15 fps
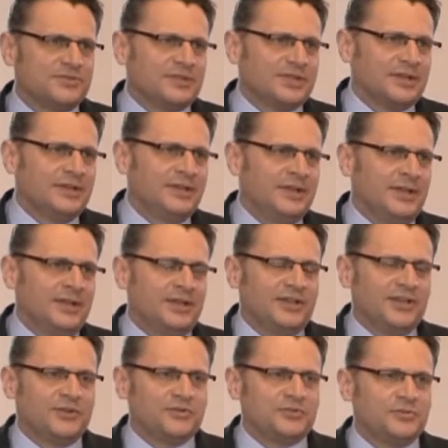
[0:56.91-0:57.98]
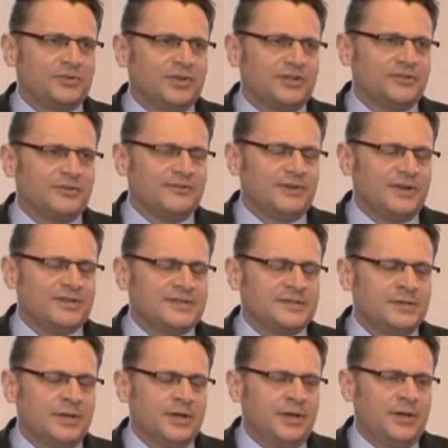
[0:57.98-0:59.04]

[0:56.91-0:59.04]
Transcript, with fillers: że Jadąc tutaj do Was,